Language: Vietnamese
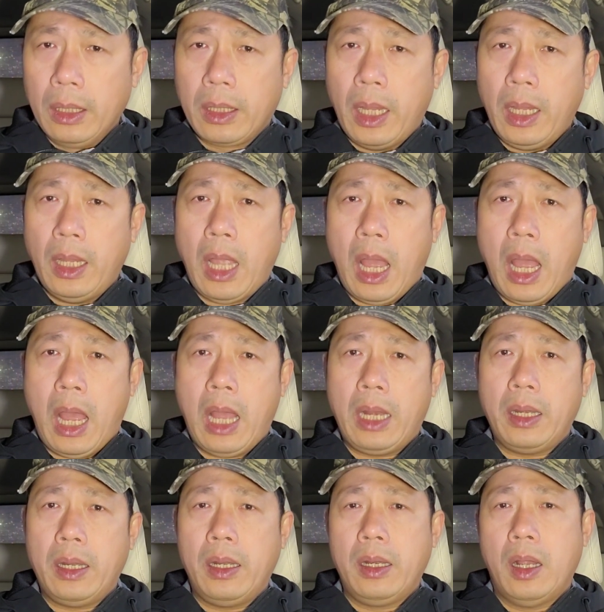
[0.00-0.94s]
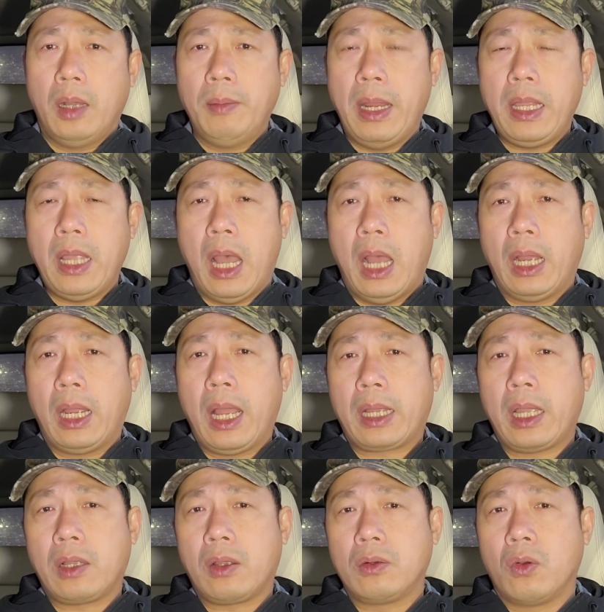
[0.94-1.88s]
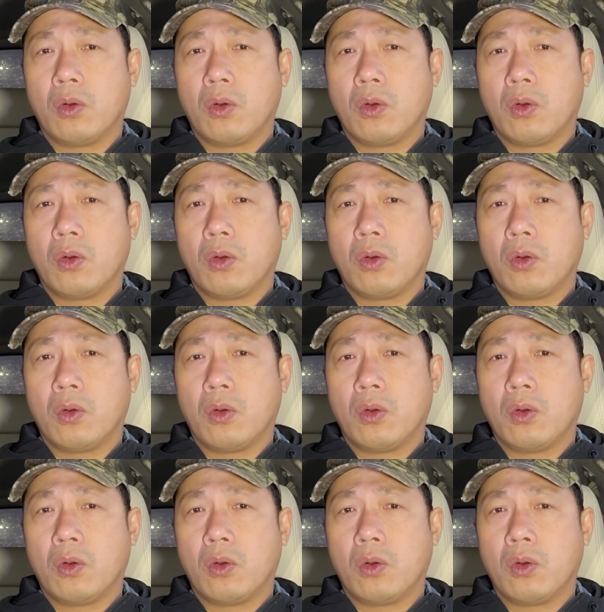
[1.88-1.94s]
Thì à, nói bây giờ ra cái